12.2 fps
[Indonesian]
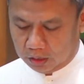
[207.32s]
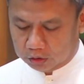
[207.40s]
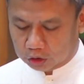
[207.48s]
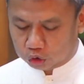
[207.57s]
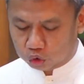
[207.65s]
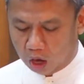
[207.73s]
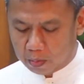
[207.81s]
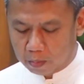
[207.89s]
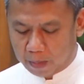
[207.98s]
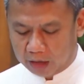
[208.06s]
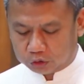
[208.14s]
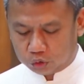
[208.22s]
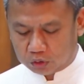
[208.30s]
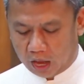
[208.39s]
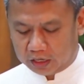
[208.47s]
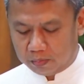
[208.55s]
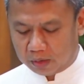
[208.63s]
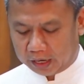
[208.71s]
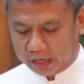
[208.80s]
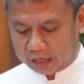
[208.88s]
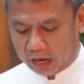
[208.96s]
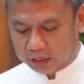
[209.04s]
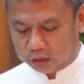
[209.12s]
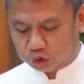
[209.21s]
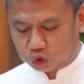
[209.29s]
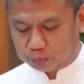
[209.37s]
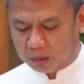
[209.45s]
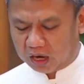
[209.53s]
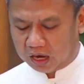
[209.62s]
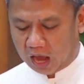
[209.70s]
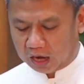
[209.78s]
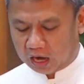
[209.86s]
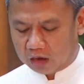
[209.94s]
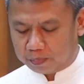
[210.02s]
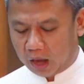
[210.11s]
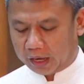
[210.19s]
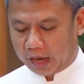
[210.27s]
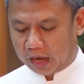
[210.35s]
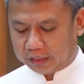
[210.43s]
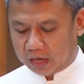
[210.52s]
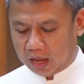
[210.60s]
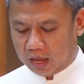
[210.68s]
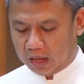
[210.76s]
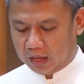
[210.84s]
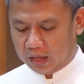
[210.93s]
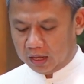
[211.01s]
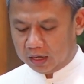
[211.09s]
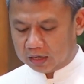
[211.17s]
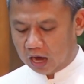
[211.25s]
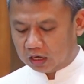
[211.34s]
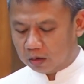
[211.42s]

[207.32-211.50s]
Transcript: Sesudah membasuh kaki mereka, Yesus mengenakan pakaiannya dan